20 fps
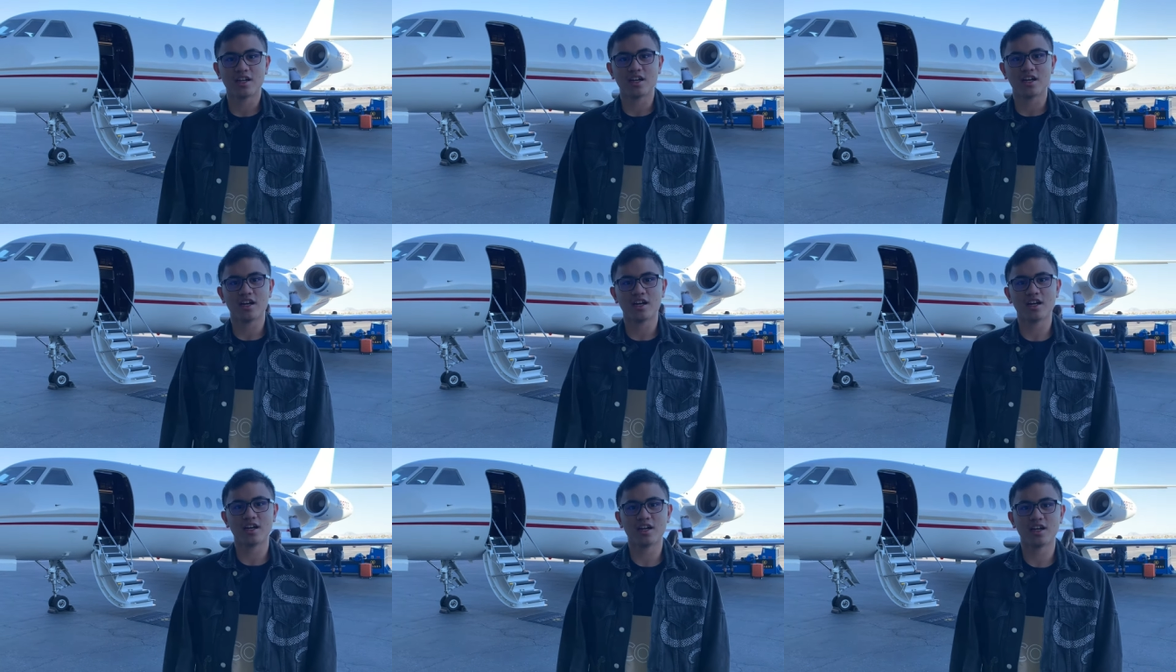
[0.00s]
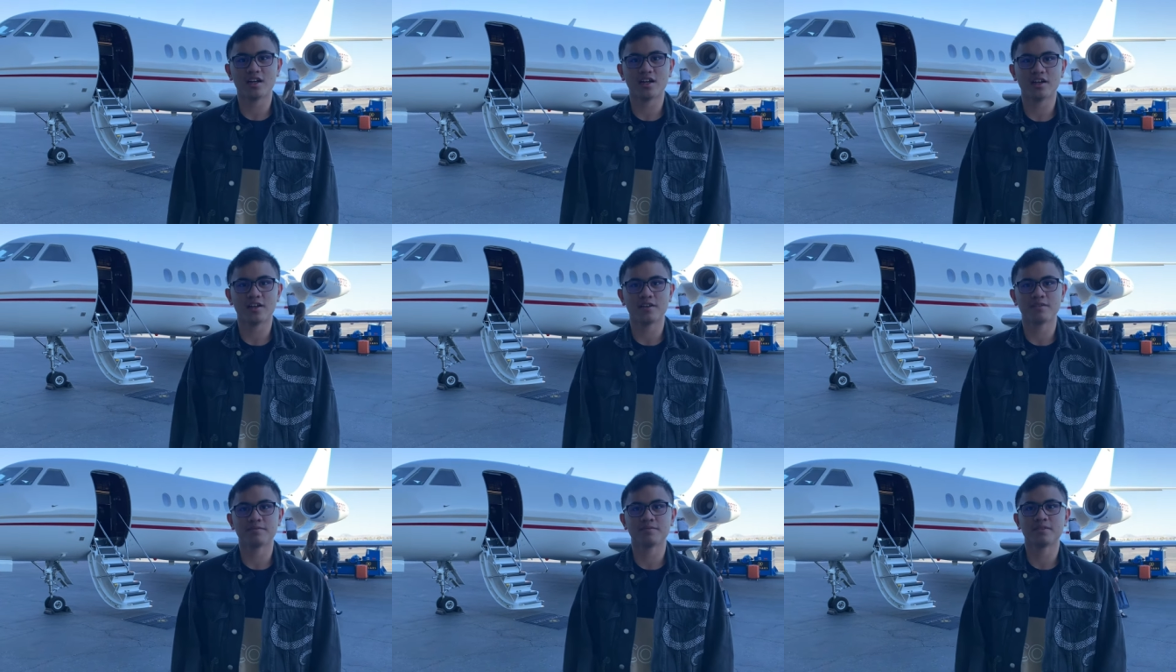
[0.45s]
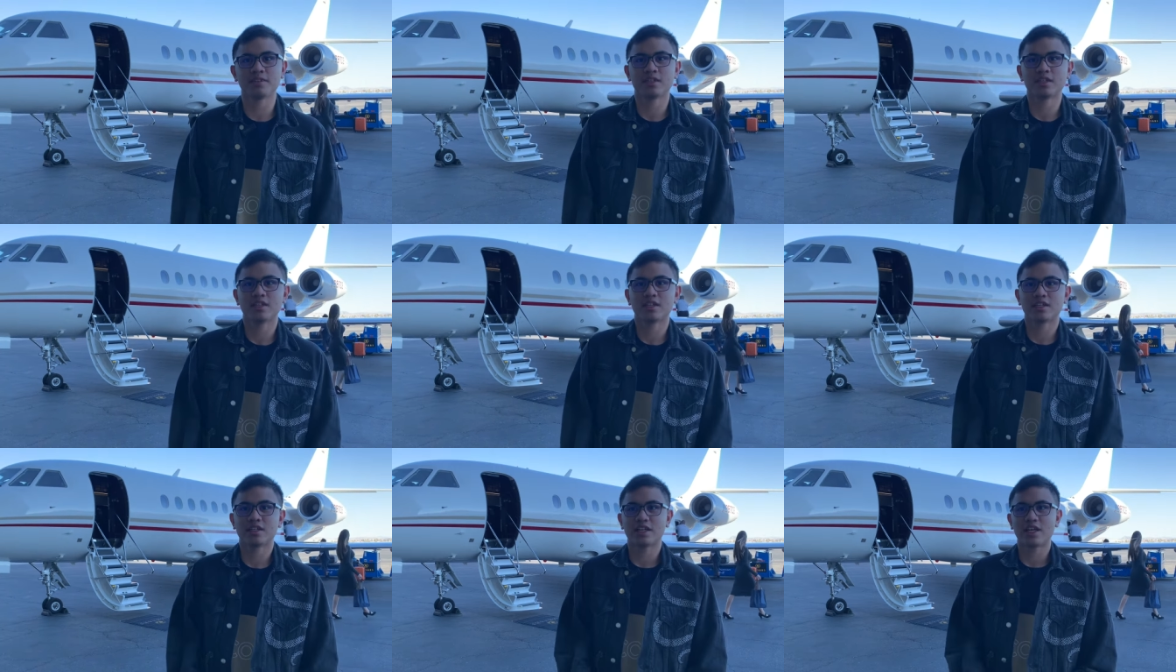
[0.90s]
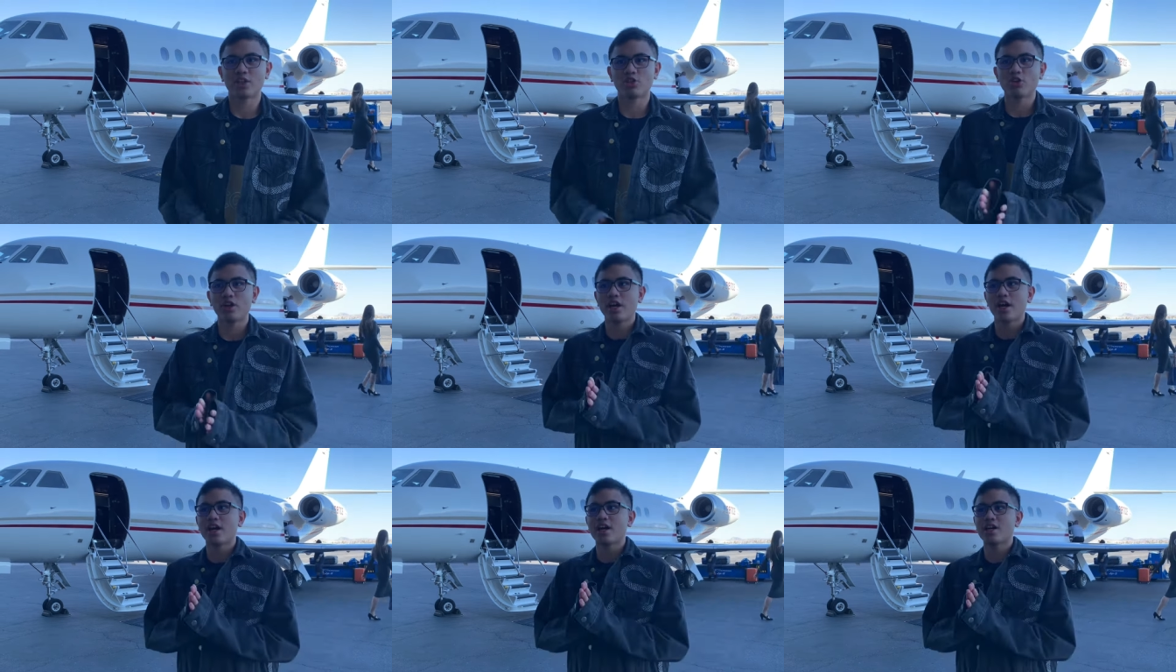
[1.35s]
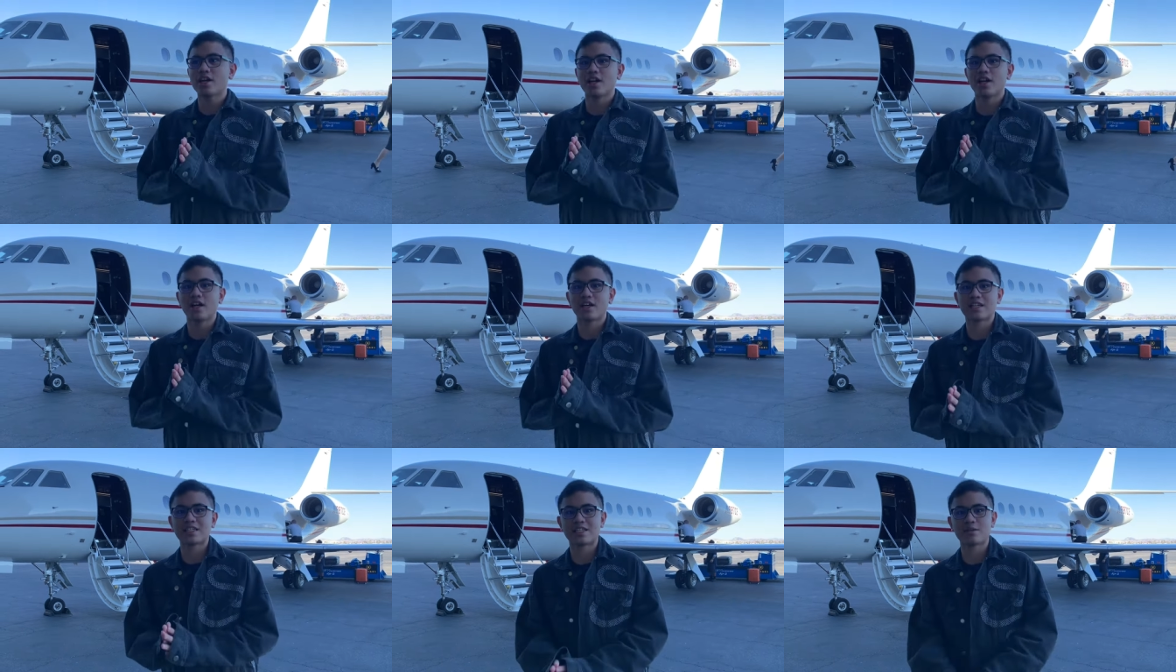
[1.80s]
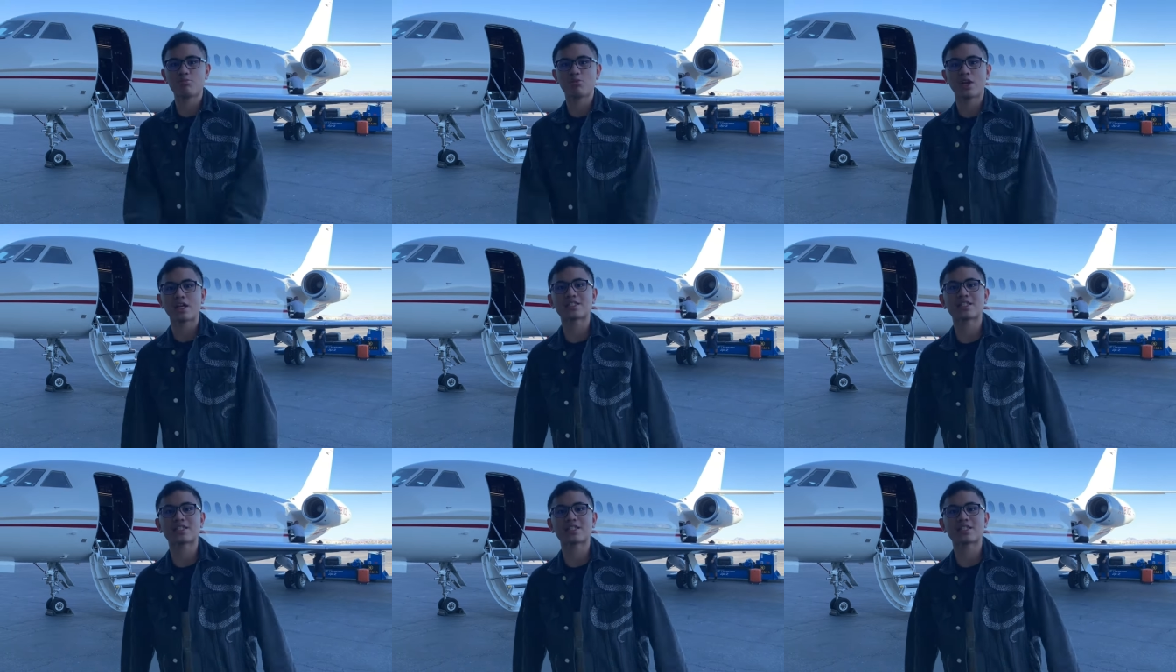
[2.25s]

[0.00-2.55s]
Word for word: Um, gitu ya uh, kesimpulan